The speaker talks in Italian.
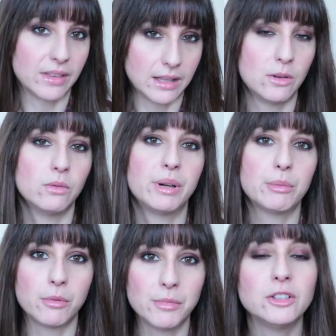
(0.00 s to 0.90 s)
in un
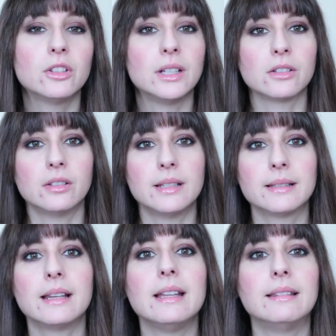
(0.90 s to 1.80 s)
primo momento vengono
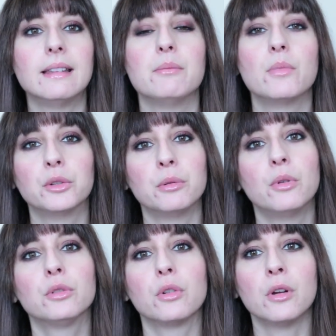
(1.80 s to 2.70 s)
descritte in modo
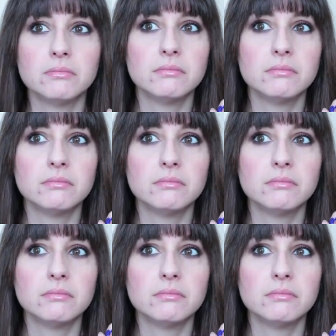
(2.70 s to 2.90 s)
molto,